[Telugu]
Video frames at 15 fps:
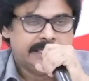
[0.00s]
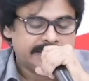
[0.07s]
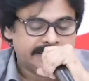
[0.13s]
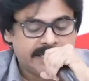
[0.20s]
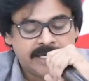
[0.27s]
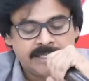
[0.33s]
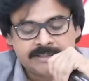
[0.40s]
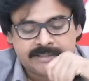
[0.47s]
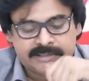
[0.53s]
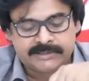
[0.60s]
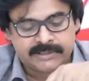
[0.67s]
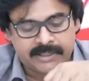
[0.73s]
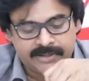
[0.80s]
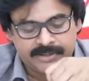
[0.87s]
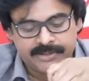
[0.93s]
అదాన్
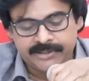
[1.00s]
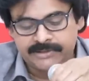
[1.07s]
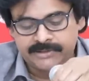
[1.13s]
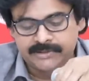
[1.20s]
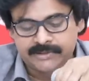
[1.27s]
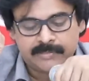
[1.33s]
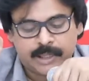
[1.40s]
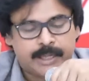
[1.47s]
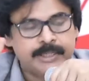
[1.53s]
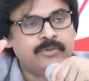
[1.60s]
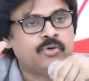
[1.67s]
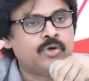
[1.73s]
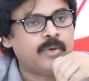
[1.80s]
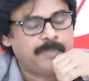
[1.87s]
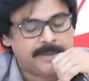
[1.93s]
డిస్టిలరీస్ అని
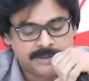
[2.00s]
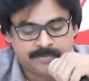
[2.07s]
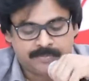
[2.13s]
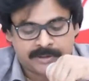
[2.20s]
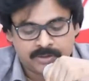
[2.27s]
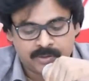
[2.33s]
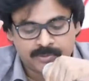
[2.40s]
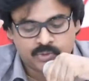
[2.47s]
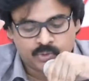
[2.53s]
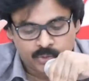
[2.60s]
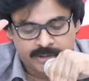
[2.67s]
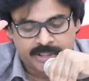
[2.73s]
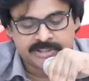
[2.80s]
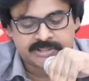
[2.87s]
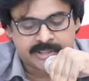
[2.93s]
ఇంకో పది పంతొమ్మిది
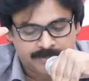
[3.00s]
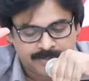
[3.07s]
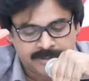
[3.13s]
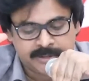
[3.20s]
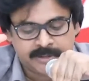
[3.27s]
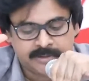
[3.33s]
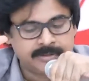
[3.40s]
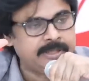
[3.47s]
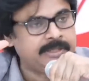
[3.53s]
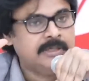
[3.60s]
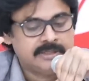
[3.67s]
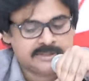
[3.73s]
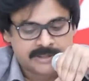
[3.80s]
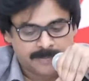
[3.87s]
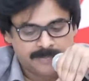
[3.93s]
సూట్ కేస్ కంపెనీలని
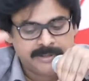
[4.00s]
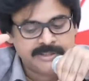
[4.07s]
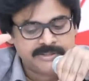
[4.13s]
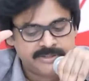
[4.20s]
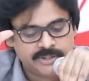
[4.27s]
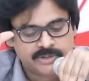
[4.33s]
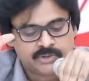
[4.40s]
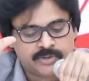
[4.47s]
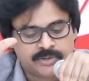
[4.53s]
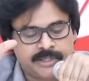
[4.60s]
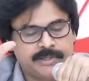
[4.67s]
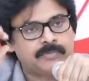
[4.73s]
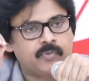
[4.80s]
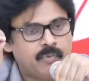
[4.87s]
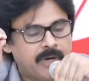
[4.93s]
సబ్లీస్ తీసుకొని
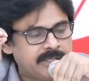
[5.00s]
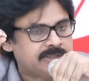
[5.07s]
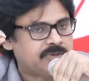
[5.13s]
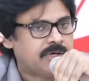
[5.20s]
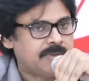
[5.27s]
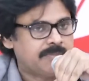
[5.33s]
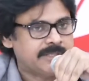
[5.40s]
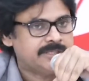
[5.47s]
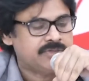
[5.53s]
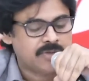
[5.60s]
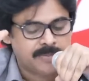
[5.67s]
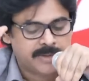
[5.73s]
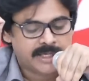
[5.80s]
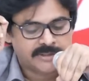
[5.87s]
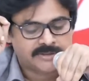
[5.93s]
వాటి ద్వారా మద్యం
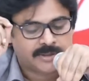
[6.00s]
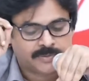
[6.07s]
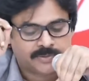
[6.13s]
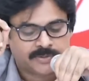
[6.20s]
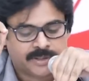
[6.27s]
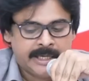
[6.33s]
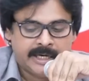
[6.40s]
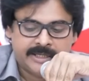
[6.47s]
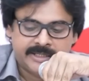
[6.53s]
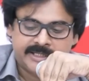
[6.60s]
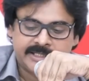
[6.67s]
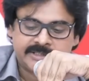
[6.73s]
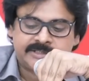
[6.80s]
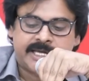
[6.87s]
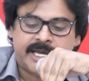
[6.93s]
అమ్మకాలు జరుపుతున్నారు అంటే
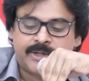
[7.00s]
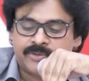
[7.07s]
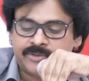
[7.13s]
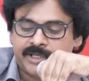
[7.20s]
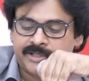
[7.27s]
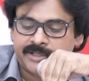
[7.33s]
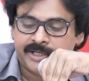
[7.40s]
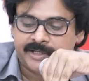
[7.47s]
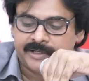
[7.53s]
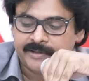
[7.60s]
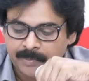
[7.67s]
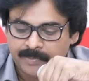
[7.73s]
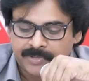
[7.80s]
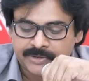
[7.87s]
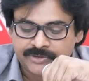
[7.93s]
ఏ స్థాయికి ఉందంటే
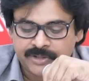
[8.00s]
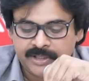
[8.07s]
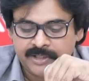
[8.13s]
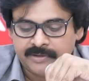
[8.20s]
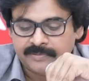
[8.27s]
ప్రతి